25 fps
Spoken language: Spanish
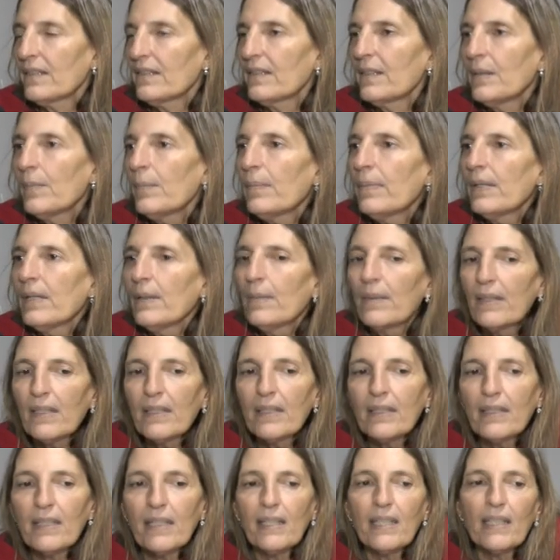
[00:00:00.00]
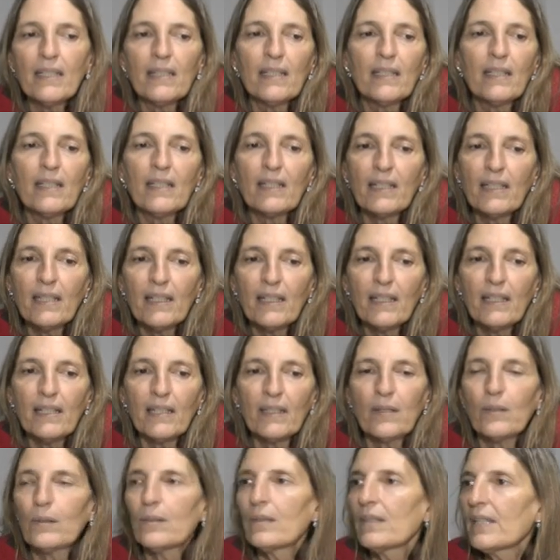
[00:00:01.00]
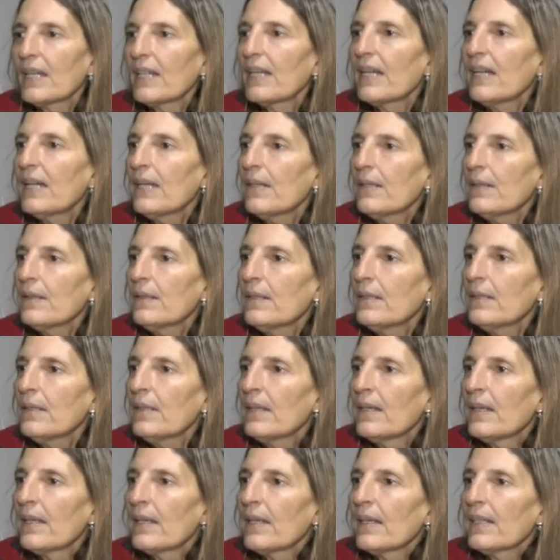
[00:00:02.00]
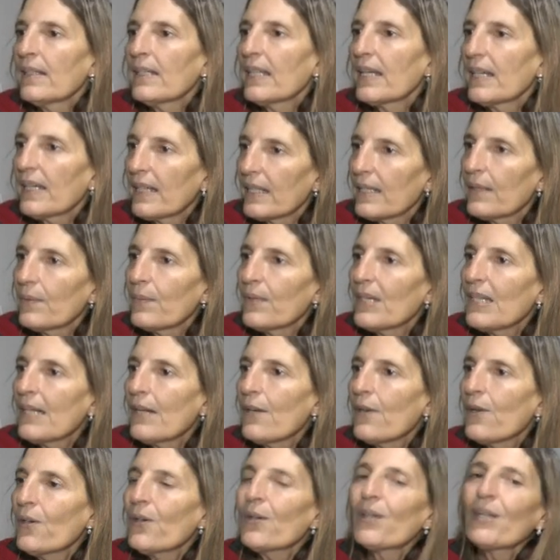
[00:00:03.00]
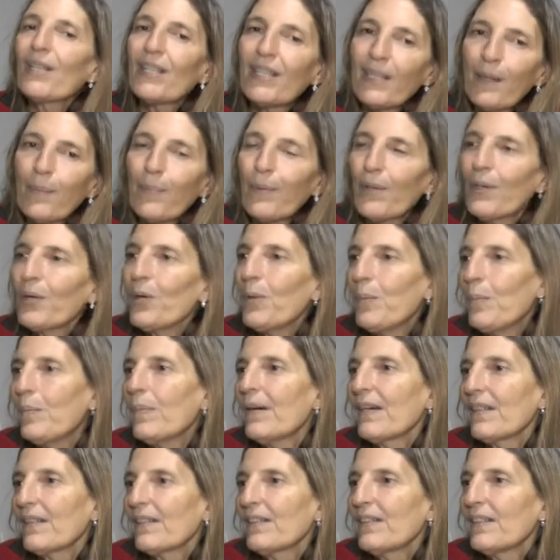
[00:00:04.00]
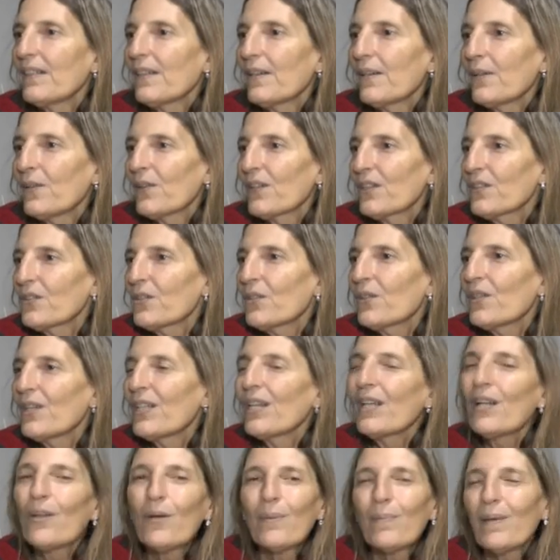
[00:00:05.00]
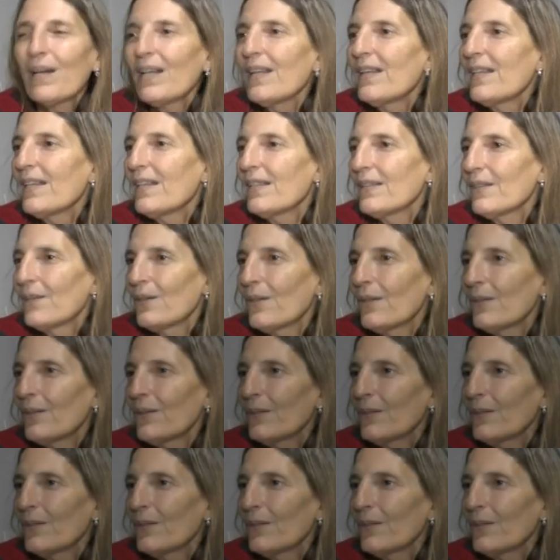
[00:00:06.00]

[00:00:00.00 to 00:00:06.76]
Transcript: Simplemente es tener ganas de contar algo y escribirlo y después compartirlo, que eso es lo más lindo de